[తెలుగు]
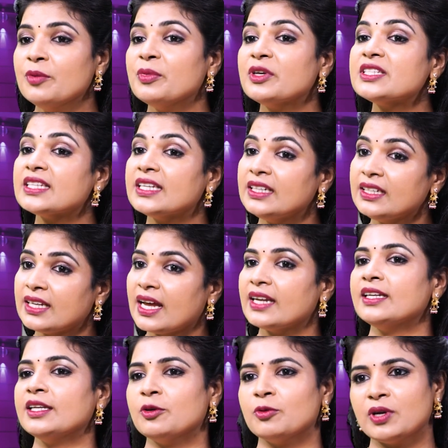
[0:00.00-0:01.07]
మీకు స్కిన్
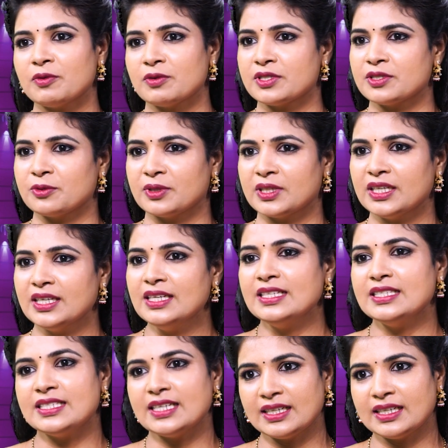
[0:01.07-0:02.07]
టైట్నింగ్ కూడా వస్తుంది hmm.